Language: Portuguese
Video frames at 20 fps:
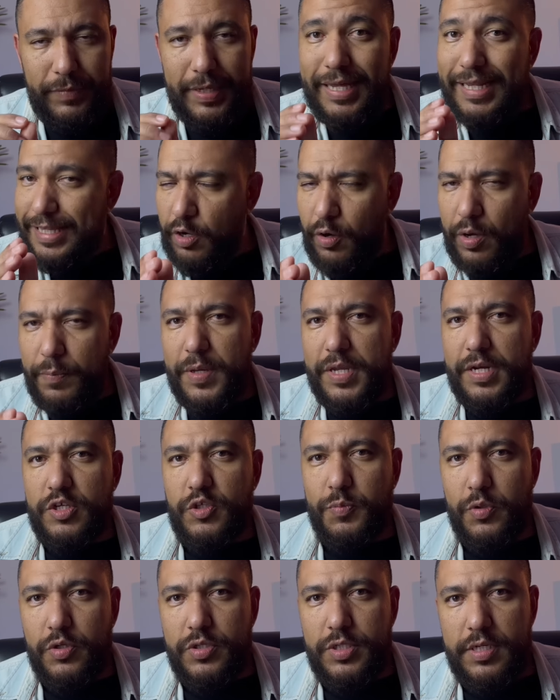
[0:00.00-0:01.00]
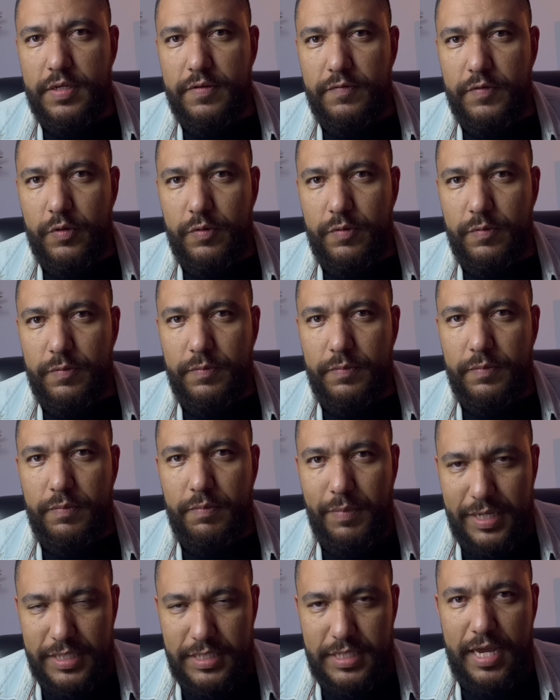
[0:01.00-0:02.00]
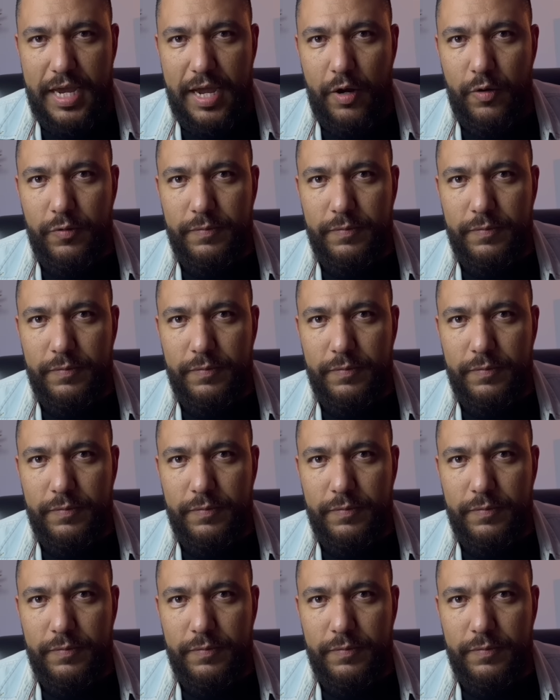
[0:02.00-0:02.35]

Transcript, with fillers: Não apenas possível, mas real.